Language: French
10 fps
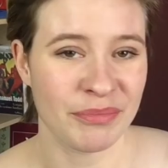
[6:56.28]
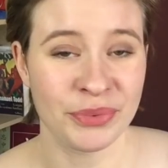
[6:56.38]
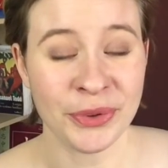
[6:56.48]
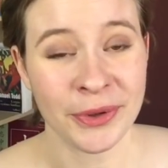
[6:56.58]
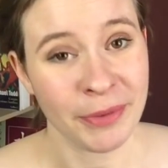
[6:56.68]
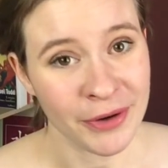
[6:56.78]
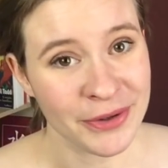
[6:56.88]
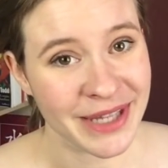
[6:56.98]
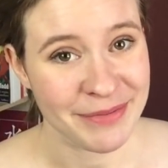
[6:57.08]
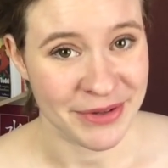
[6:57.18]
pour reprendre
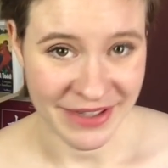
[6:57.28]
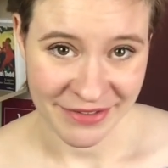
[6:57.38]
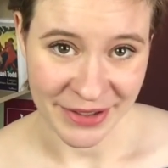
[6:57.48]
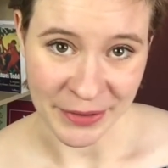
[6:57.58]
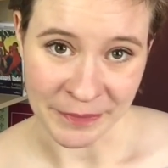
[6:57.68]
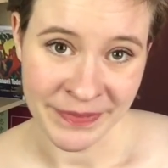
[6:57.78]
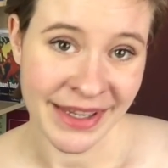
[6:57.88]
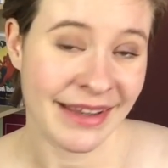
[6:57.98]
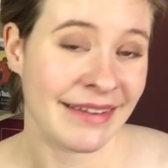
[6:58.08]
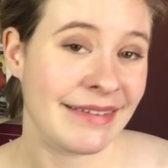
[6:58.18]
le thème de cette vidéo,
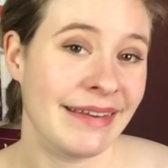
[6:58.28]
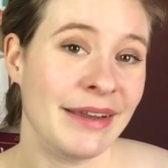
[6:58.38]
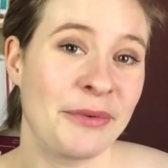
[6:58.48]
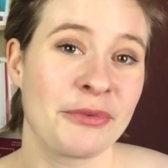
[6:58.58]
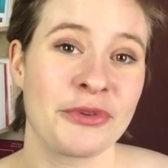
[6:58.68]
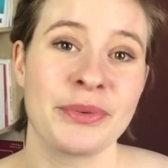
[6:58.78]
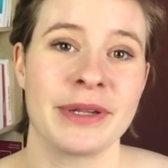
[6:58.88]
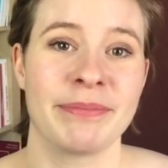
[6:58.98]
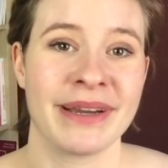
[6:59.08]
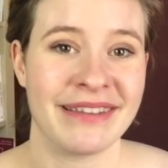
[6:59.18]
si on
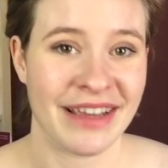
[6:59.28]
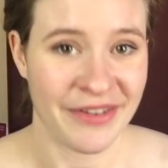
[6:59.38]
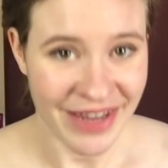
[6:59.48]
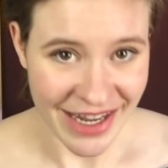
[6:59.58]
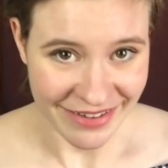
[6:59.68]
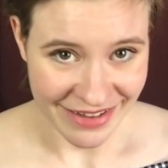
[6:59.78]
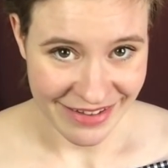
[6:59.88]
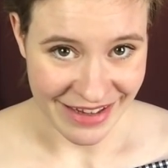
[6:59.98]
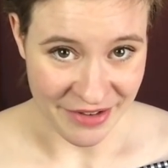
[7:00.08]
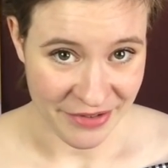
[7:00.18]
souhaite préserver la
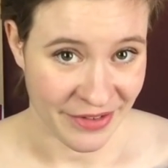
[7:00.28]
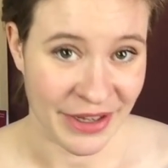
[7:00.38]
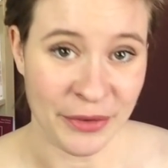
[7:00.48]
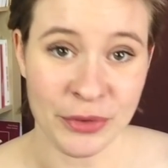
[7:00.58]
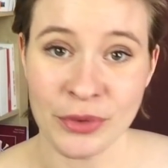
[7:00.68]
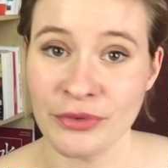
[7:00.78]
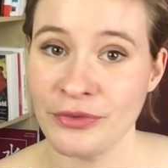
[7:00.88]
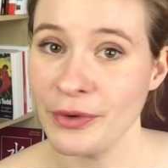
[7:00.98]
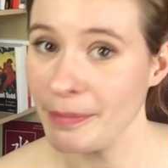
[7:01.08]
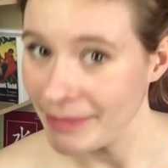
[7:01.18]
SNCF et qu'on ne
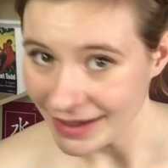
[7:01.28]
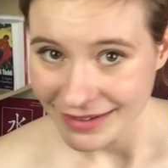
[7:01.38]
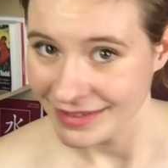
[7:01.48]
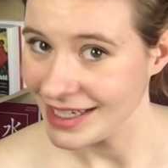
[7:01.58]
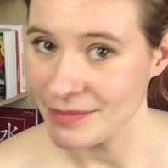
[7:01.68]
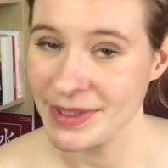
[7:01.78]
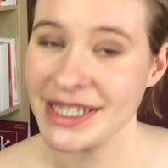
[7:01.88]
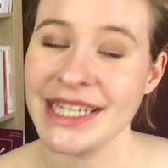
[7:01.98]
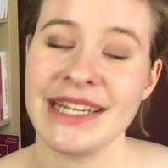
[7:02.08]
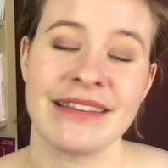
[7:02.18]
veut pas
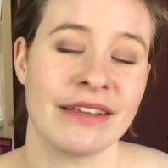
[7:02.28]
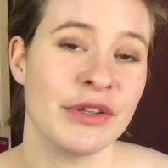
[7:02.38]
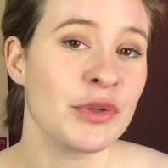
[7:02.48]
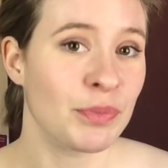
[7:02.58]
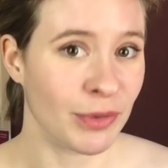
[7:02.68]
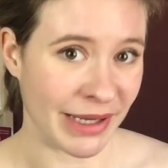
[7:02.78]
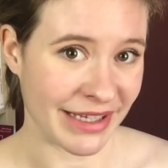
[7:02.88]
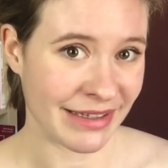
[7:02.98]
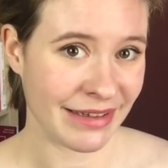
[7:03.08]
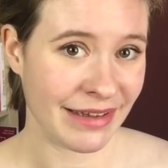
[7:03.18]
dilapider les services
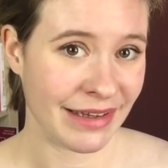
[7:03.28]
publics,